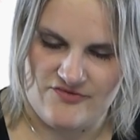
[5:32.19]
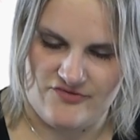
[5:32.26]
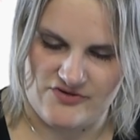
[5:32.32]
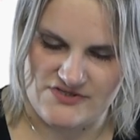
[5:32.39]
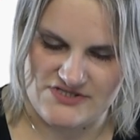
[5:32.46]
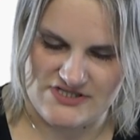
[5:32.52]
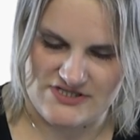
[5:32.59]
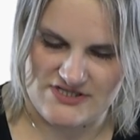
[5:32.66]

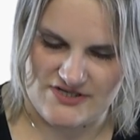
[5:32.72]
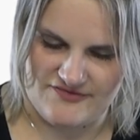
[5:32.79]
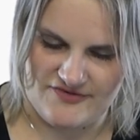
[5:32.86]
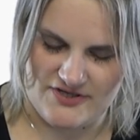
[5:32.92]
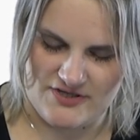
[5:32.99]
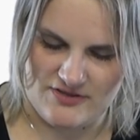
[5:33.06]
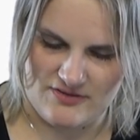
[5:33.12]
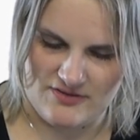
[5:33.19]
Von
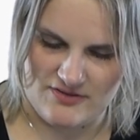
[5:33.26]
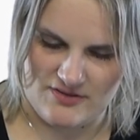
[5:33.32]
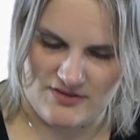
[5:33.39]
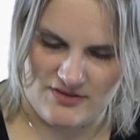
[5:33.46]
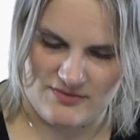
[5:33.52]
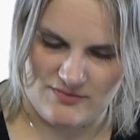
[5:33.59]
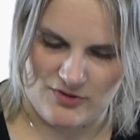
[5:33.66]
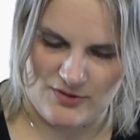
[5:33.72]
Cetaphil
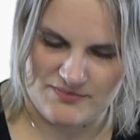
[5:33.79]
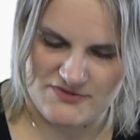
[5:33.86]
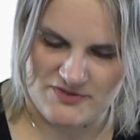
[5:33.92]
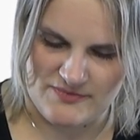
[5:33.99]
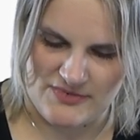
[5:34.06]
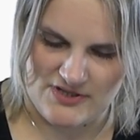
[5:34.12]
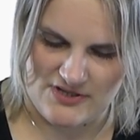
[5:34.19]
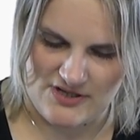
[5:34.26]
ähm,
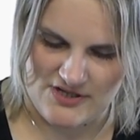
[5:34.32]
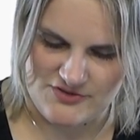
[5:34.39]
Optimal